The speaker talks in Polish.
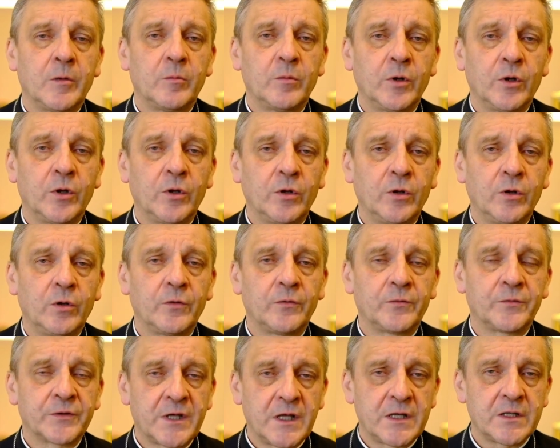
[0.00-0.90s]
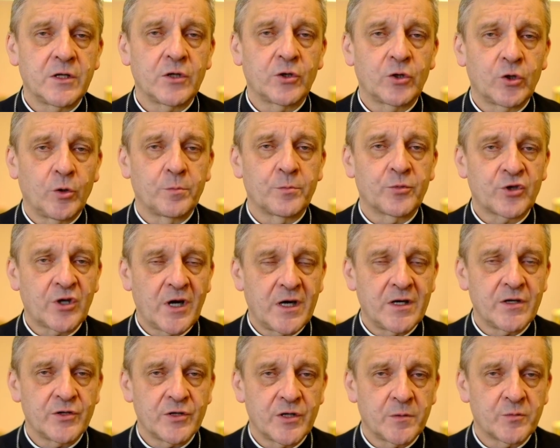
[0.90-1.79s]
bo wtedy to
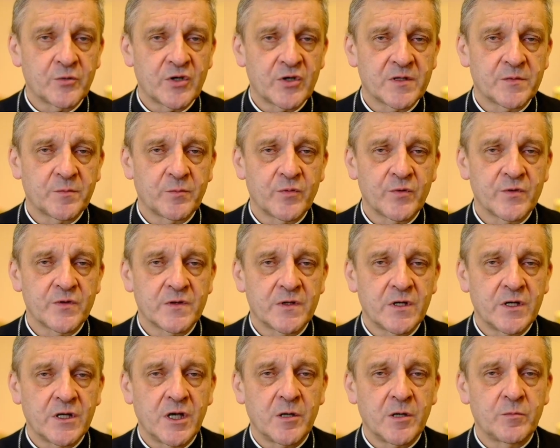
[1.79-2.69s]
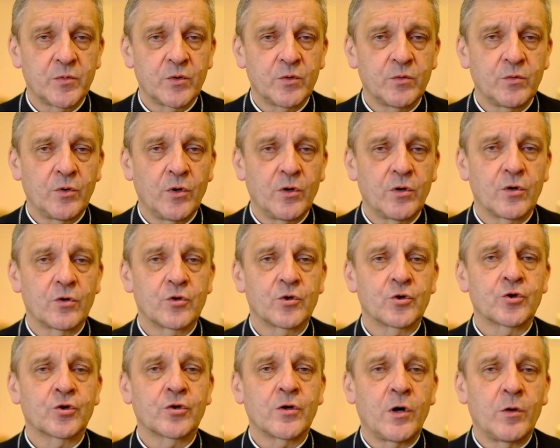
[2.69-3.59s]
przejście przez pustynię było
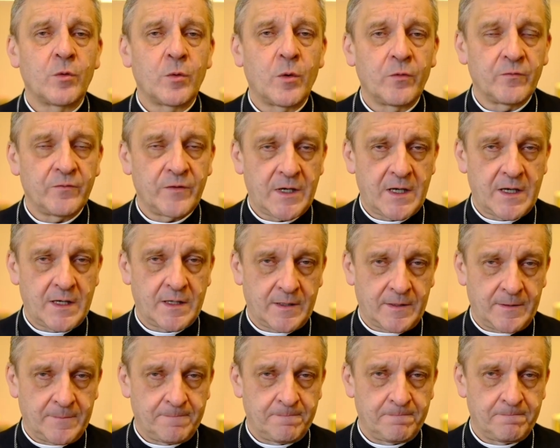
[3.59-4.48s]
szkołą wiary.